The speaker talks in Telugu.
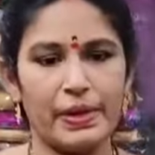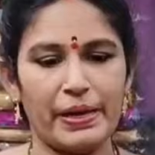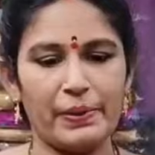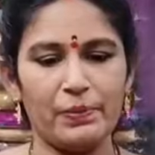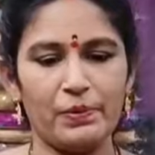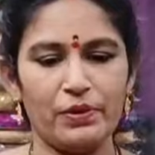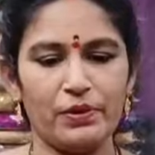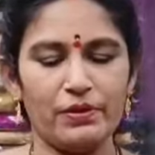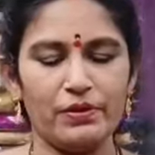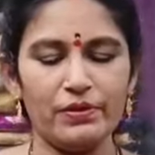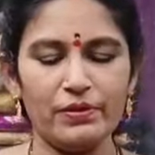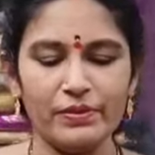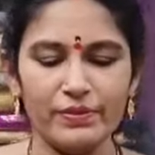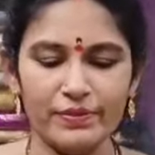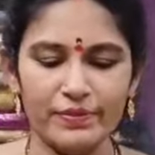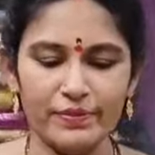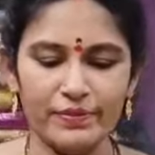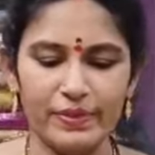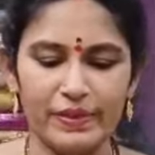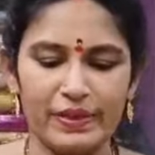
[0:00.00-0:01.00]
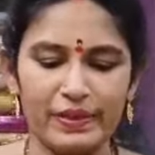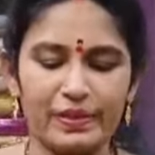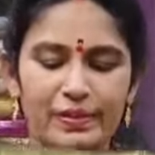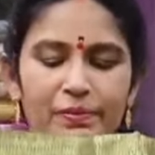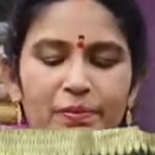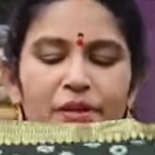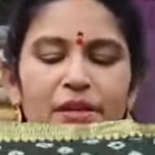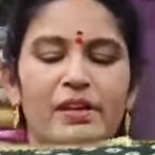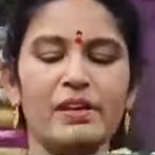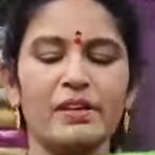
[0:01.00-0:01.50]
హై బోర్డరు
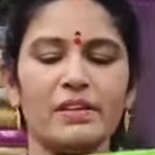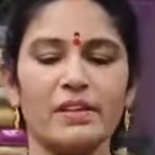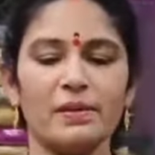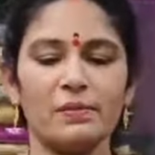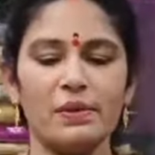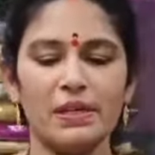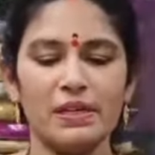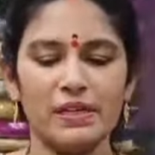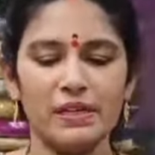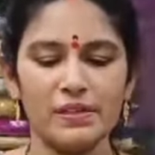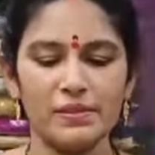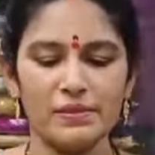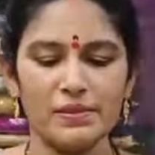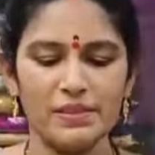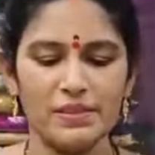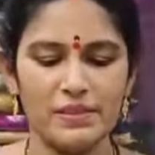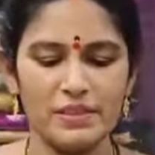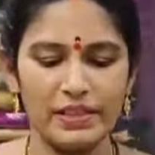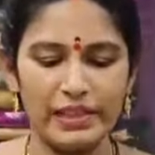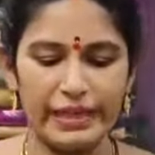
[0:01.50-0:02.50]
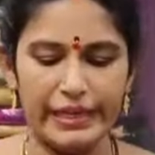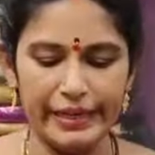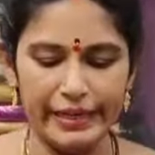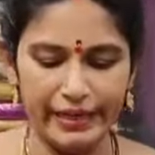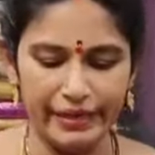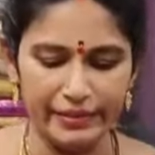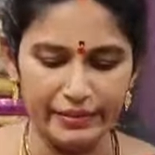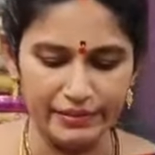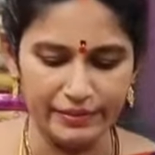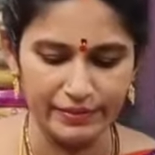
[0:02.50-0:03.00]
మిడిల్ అంతా మనకి మంచి
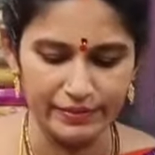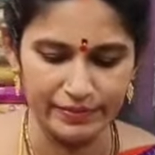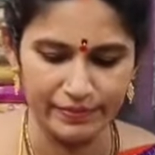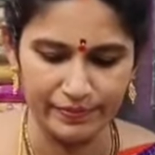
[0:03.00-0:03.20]
గ్రీను